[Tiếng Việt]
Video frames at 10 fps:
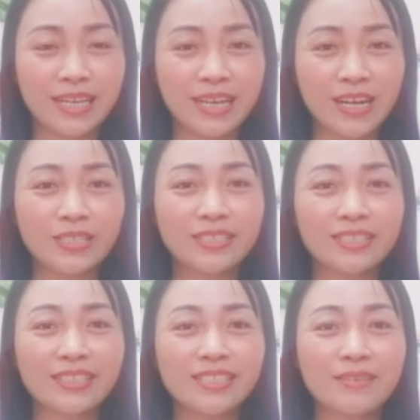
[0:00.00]
Còn
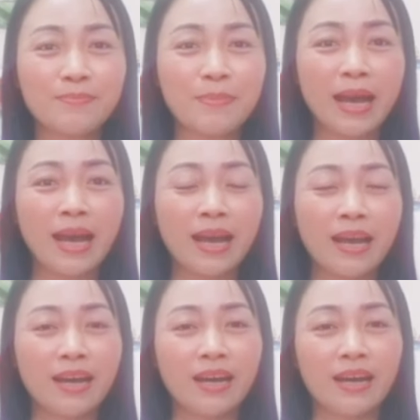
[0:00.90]
những cái người mà
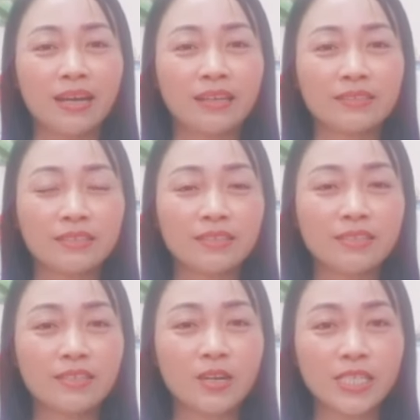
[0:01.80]
uh,
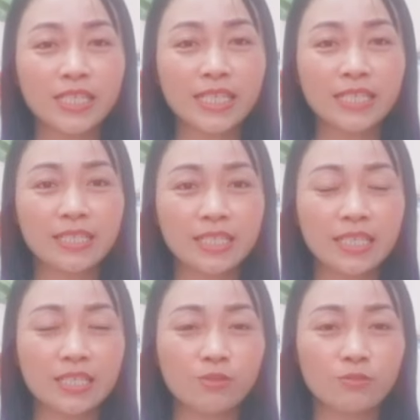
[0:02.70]
chưa có gia đình
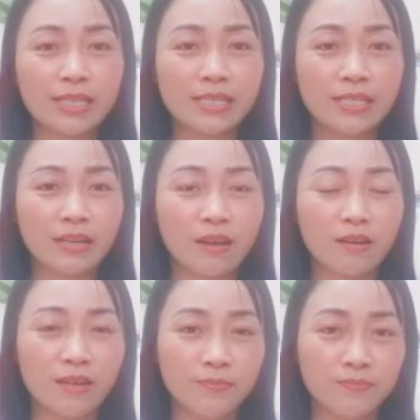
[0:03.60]
thì chúng ta sẽ
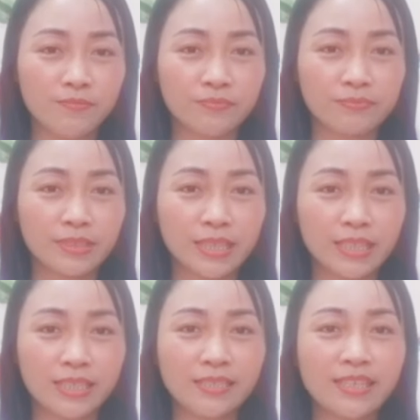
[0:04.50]
có
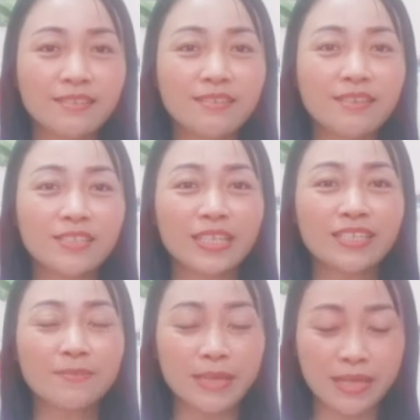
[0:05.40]
cái định hướng cho
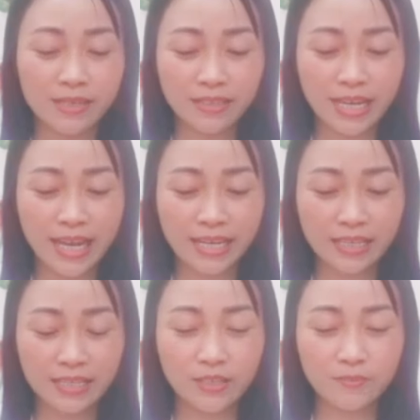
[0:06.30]
cái người bạn đời tương lai.
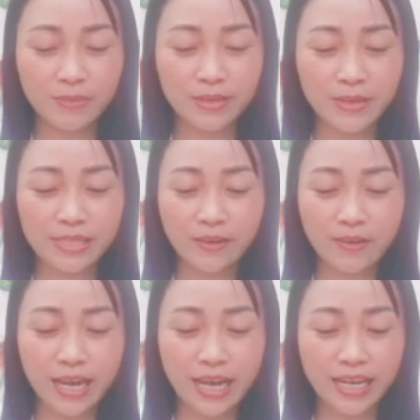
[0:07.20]
Thì hôm nay Huệ
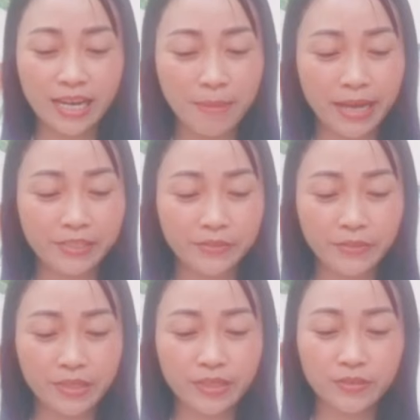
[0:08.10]
sẽ có hai lá bài
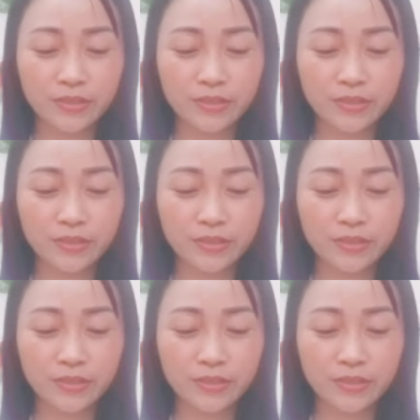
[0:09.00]
trong cái